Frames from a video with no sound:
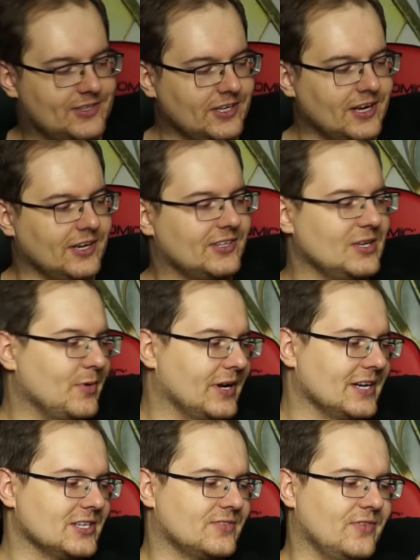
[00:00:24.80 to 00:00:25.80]
Series nie
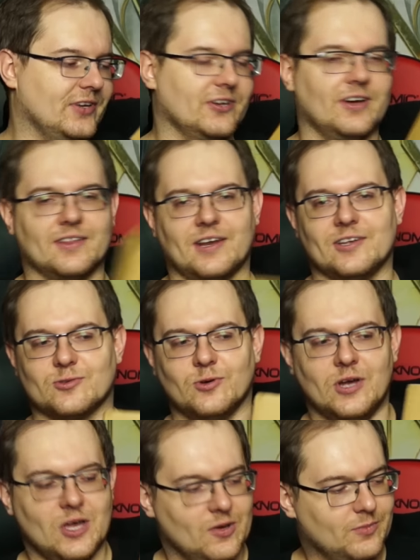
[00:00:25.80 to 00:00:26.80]
pokażę swojego adresu,
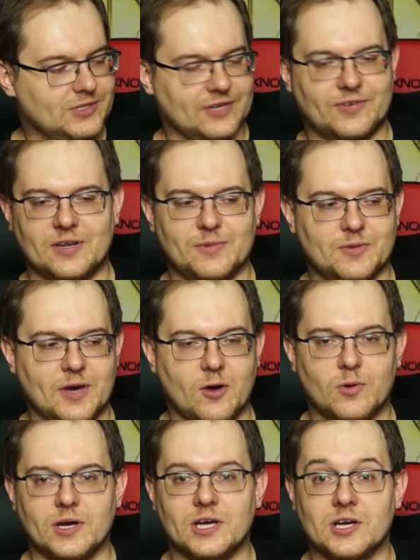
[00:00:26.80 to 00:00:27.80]
bo za chwilę będę
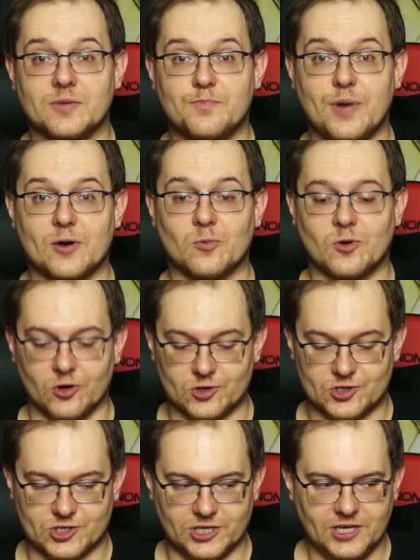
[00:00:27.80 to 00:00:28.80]
miał paru
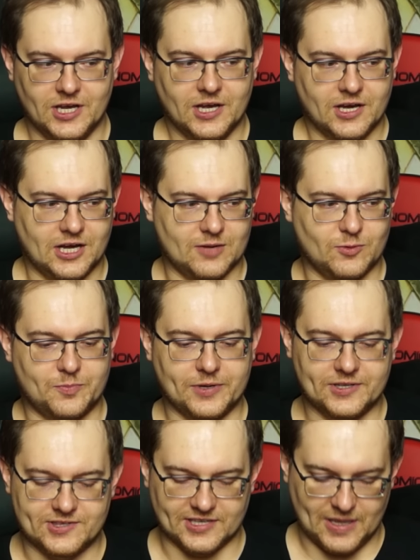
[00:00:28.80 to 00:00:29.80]
gości albo
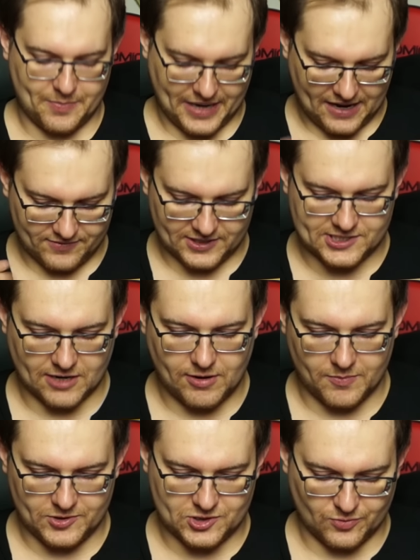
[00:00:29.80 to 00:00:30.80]
pizzę. Naprawdę
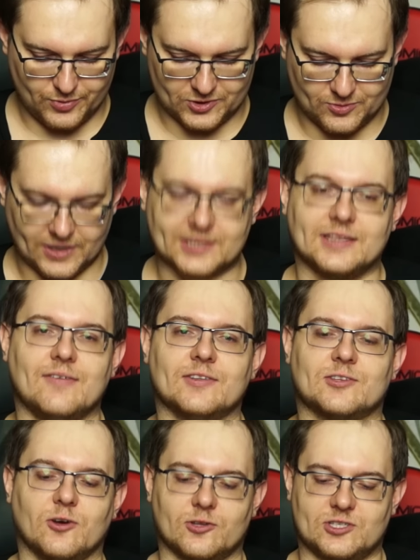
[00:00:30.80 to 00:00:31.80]
chciałabyś tą podkładkę,
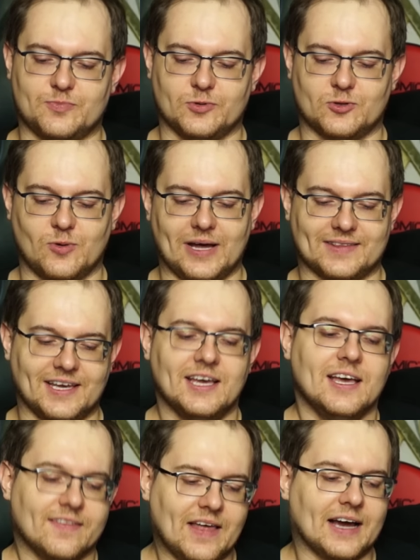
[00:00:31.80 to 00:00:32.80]
nawet kotce podkładkę.
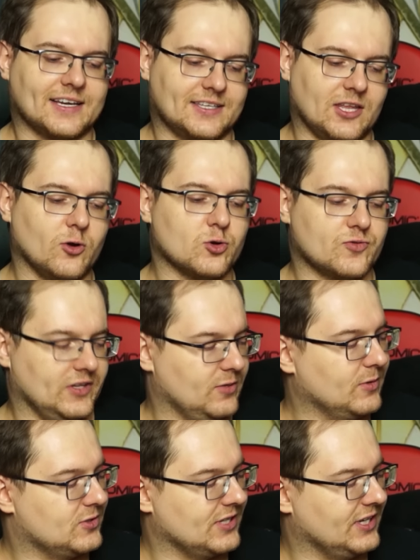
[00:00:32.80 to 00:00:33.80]
Tak, to już
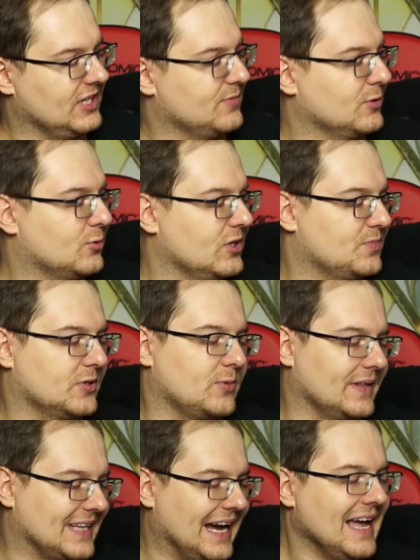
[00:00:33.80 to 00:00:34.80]
wiadomo co jest, bo tu jest
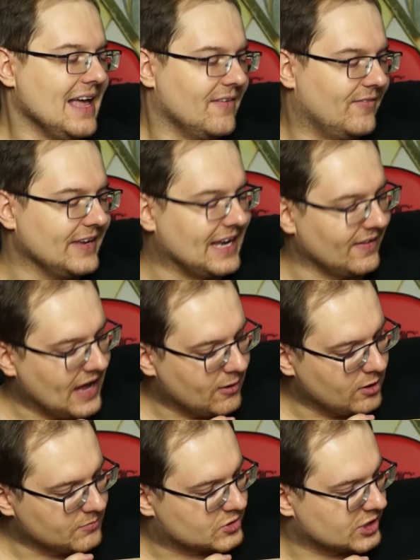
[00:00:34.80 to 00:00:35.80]
podkładka.
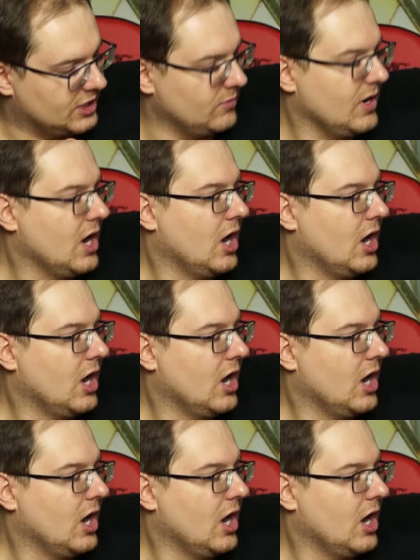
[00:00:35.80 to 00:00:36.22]
Wygadałem się.